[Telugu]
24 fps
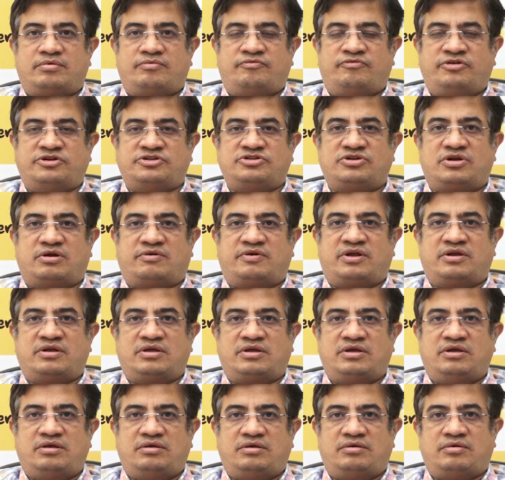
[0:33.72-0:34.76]
ఫిట్స్
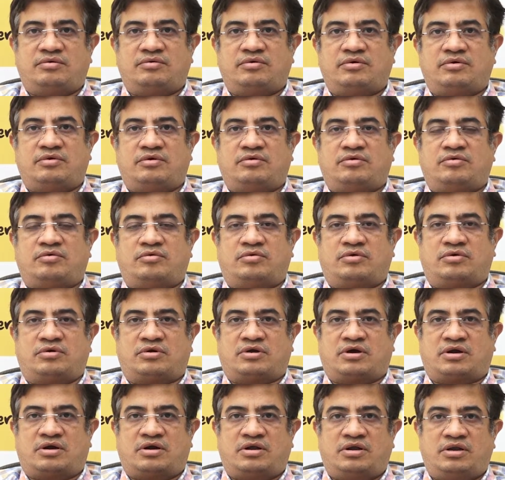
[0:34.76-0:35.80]
రావడానికి
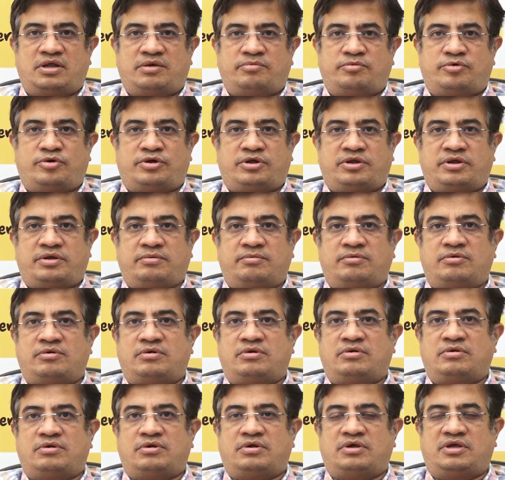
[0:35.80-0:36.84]
కారణాలు ఏముంటాయి
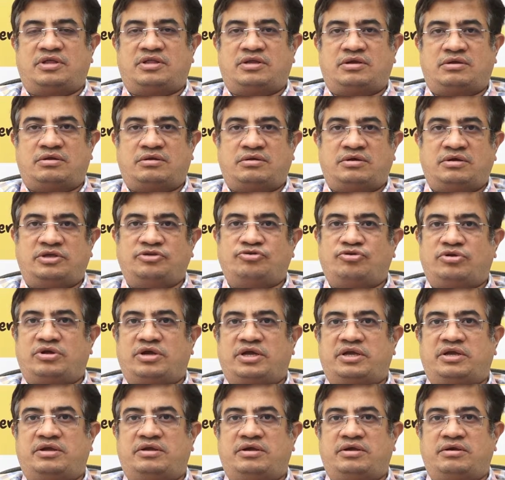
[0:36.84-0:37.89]
ఏదన్నా ఇంజురీ
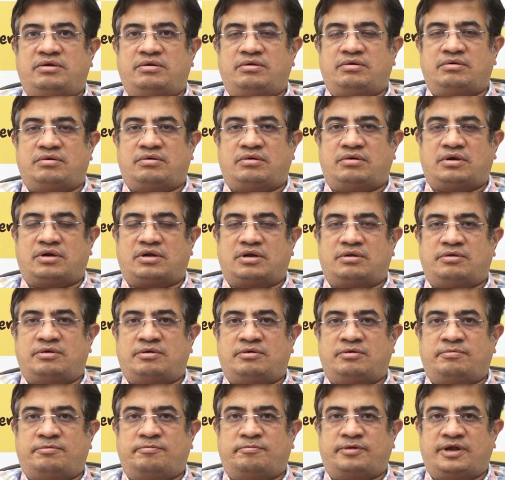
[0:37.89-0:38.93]
అయ్యి అక్కడ
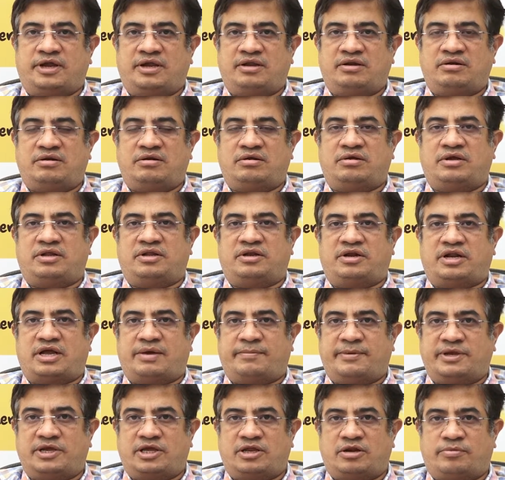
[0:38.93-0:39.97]
బ్రెయిన్
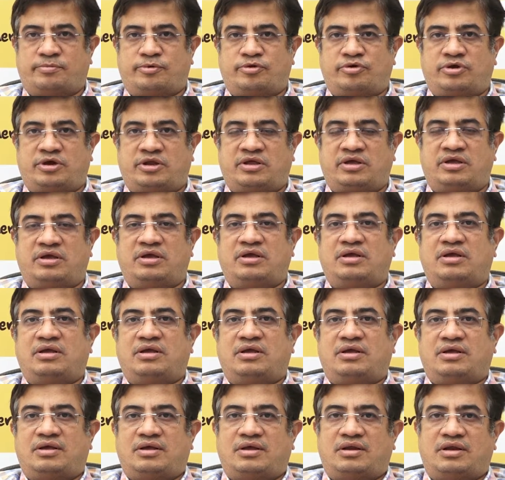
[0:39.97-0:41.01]
డ్యామేజ్ అయినప్పుడు కానీ
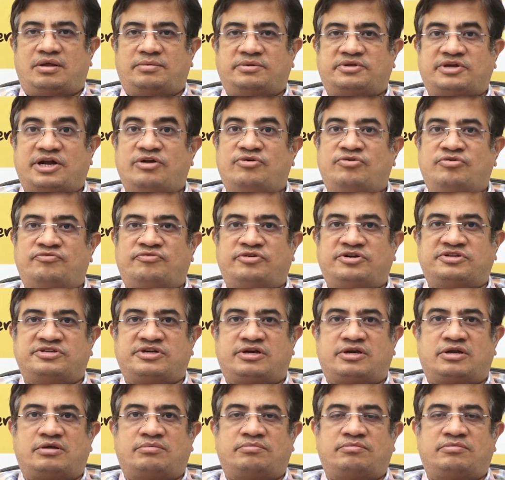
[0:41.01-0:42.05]
లేకపోతే చైల్డ్హుడ్ ఫిట్స్
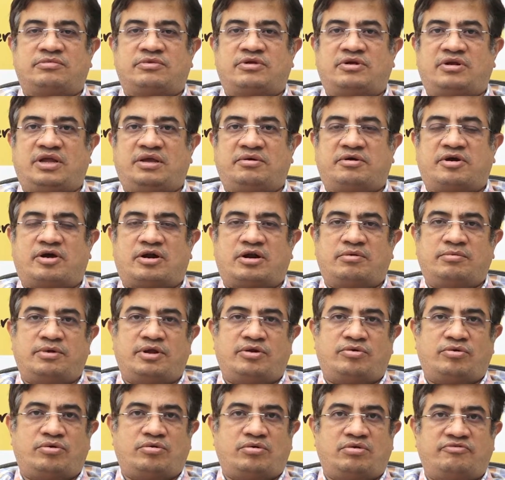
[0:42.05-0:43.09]
అంటాం అంటే ఏ కారణం
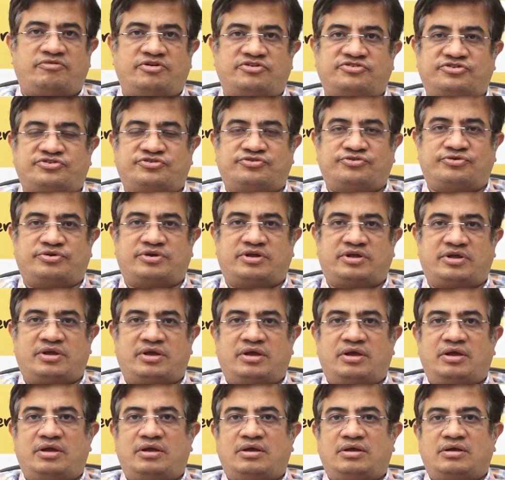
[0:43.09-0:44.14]
లేకుండా కూడా ఫిట్స్ వస్తుంటాయి
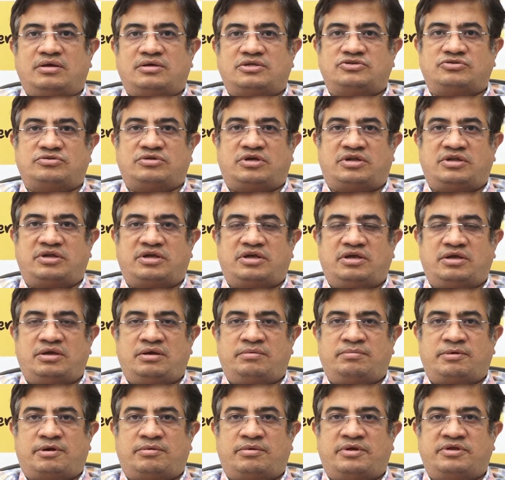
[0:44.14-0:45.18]
సో దానికి
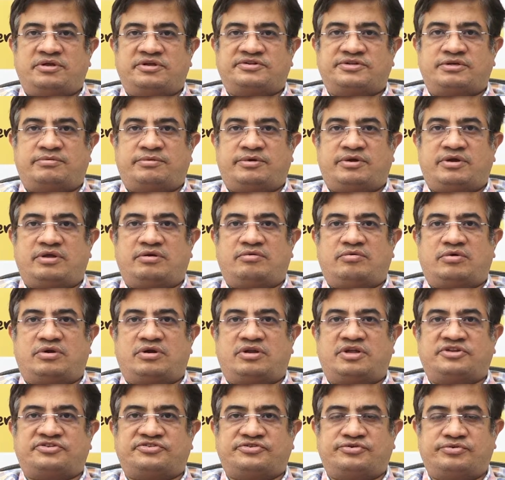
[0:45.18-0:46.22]
మనం ఏం చేస్తామంటే ఒక
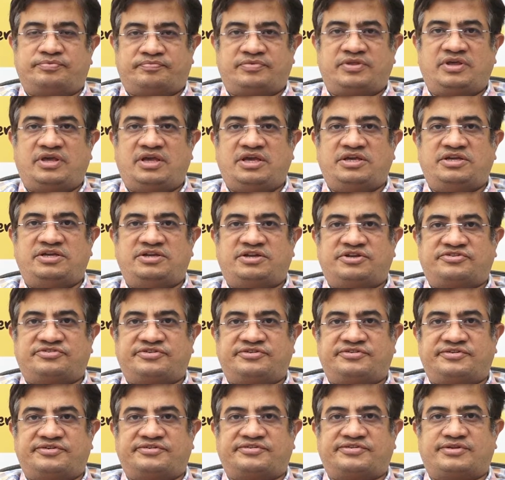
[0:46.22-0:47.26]
టెస్ట్ ఈజీ టెస్ట్
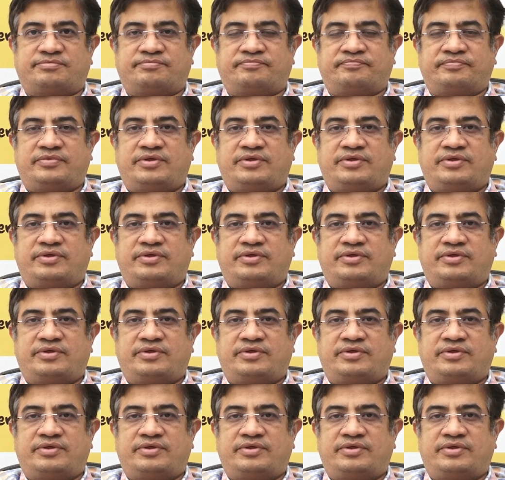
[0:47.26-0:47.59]
అని చేస్తాం